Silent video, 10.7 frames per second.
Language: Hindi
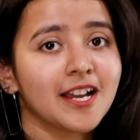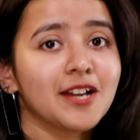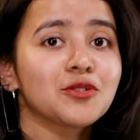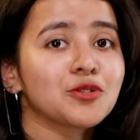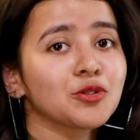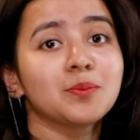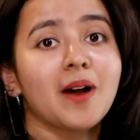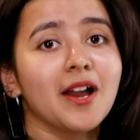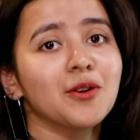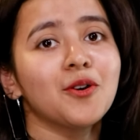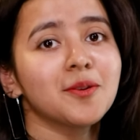आया है तुझे तो
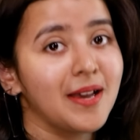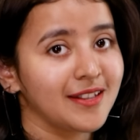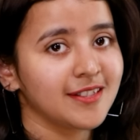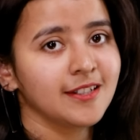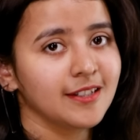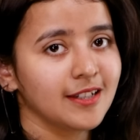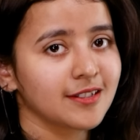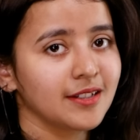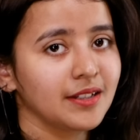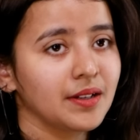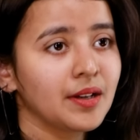बायो और मैथ्स ही लेना
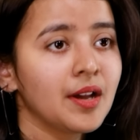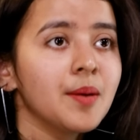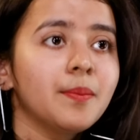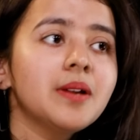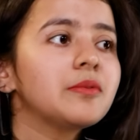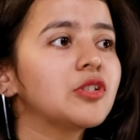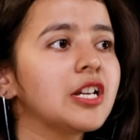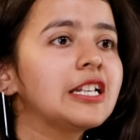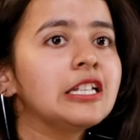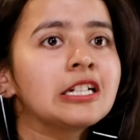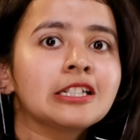चाहिए पर मुझे
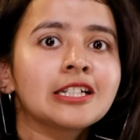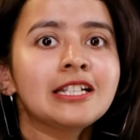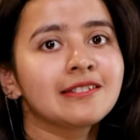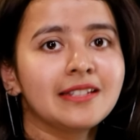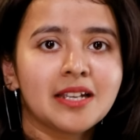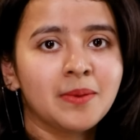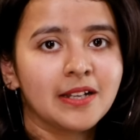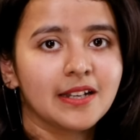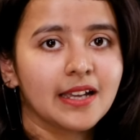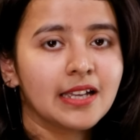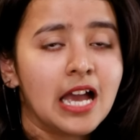क्लियर था कि सीए
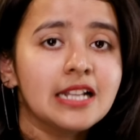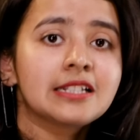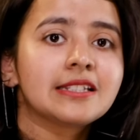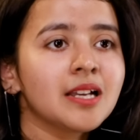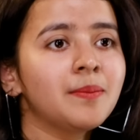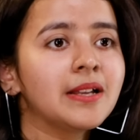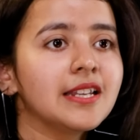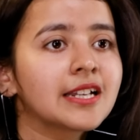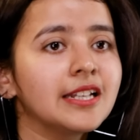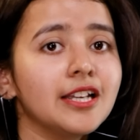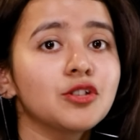बनना है एंड सीए
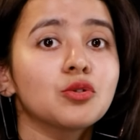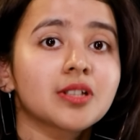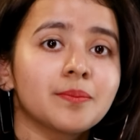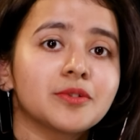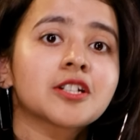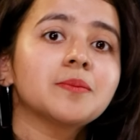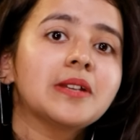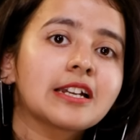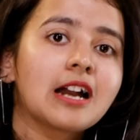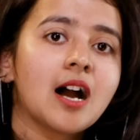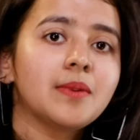बनने के लिए जो सब्जेक्ट्स
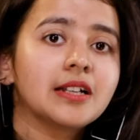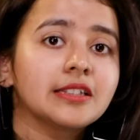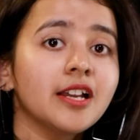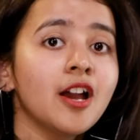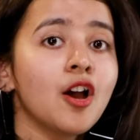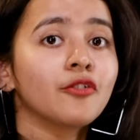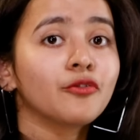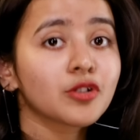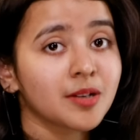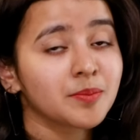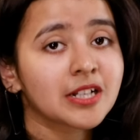मेरे काम आते
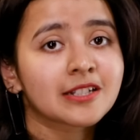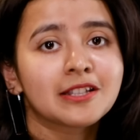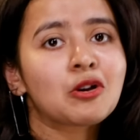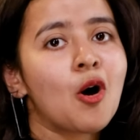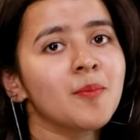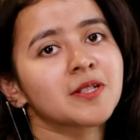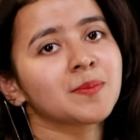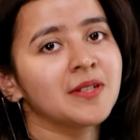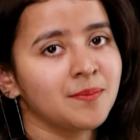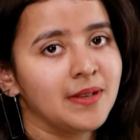वो सब्जेक्ट्स थे कॉमर्स प्लस